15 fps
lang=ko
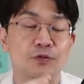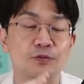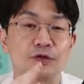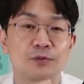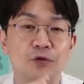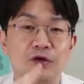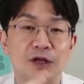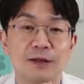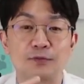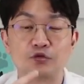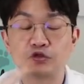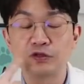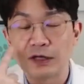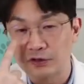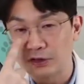동물은 몰라냐면
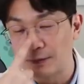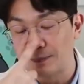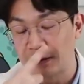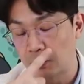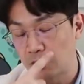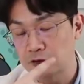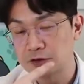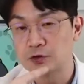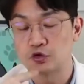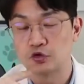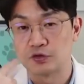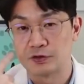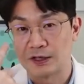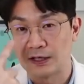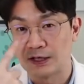후각적인 미각 훨씬 더
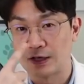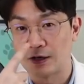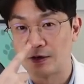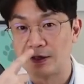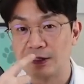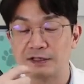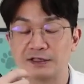중요해 생각해요